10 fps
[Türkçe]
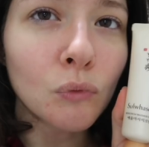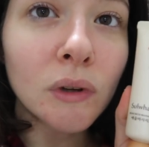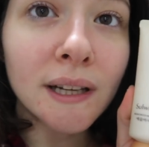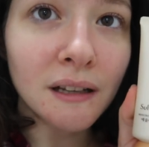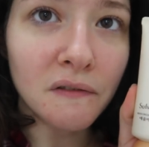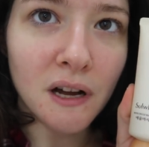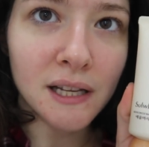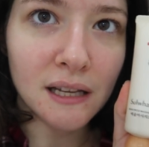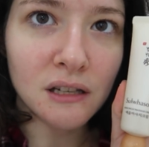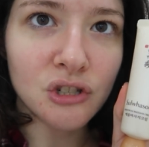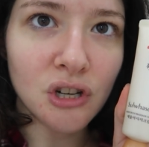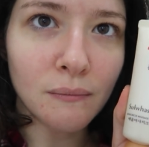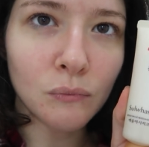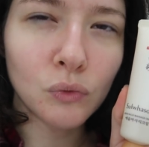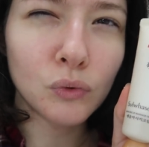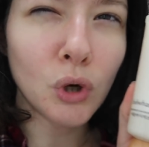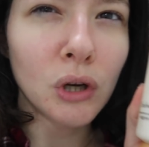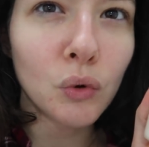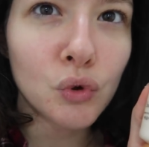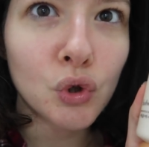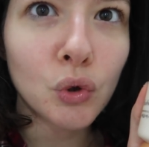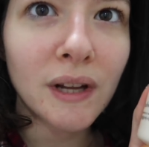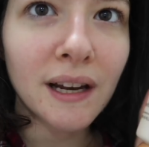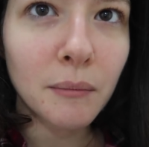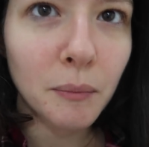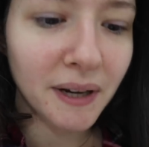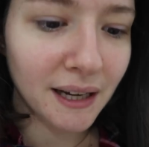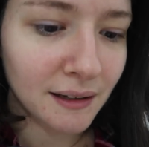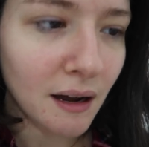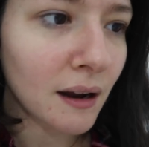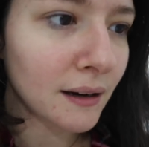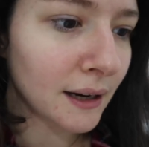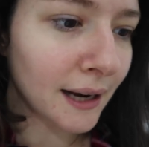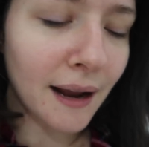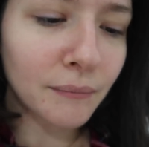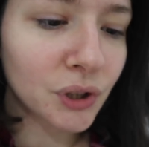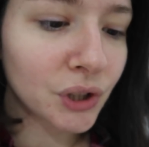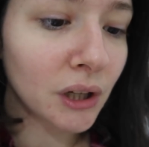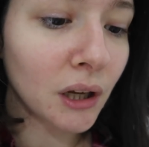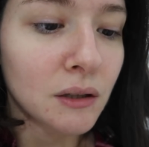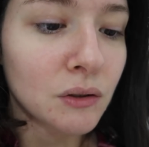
Bunu ilk defa deneyeceğim. Bu böyle üçlü deneme paketi halinde gelmişti.